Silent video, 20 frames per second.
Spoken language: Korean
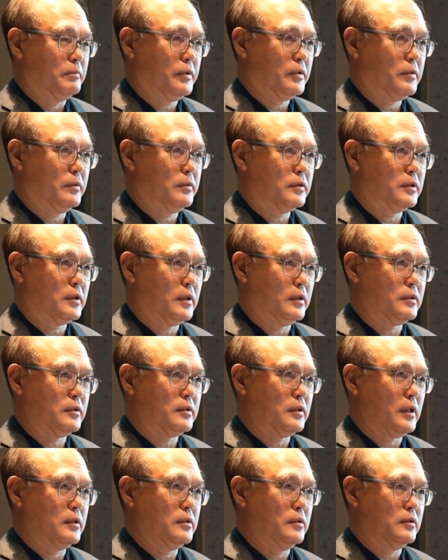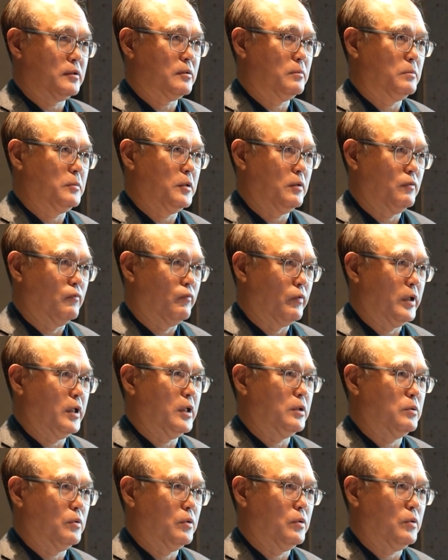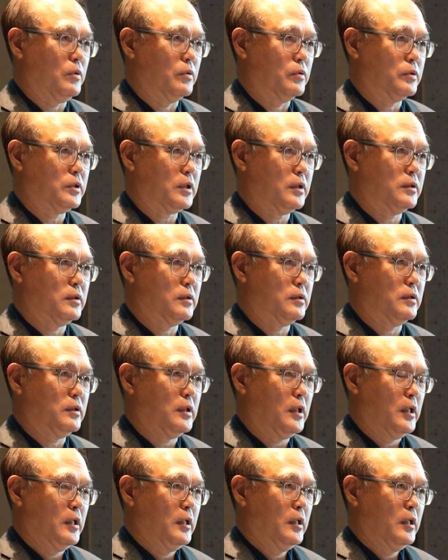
프로세스라는 측면 외에도 사실은